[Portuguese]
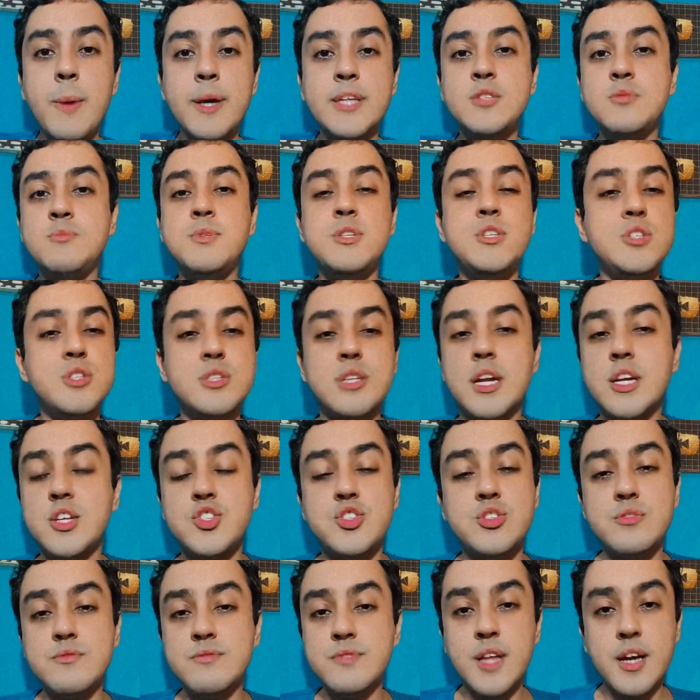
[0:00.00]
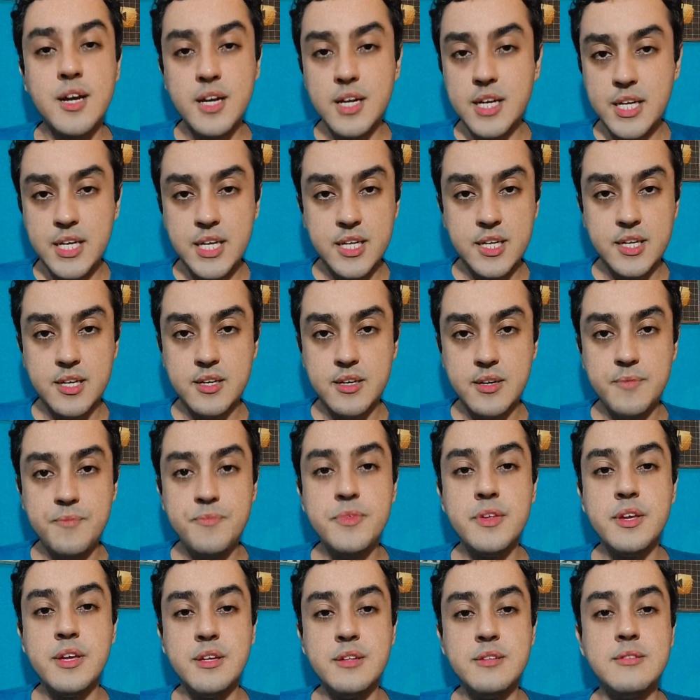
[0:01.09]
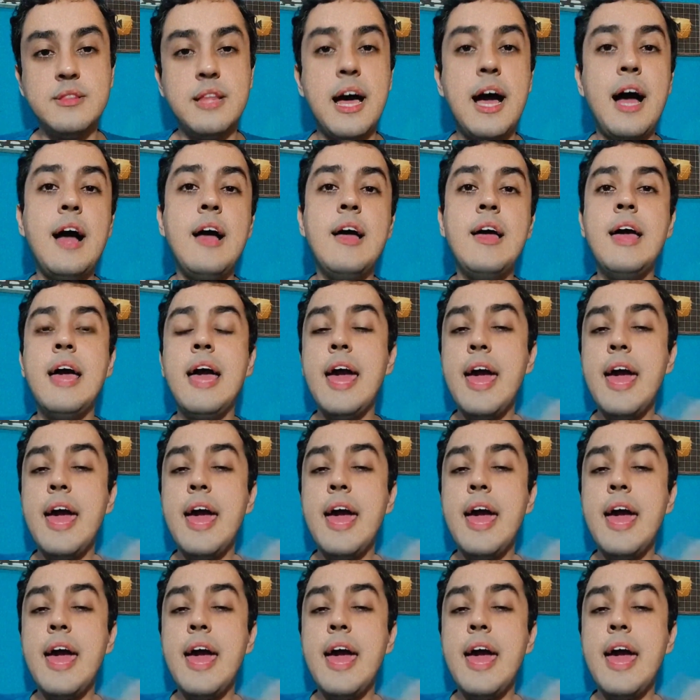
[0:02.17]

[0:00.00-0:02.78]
administrativo da clínica, tá?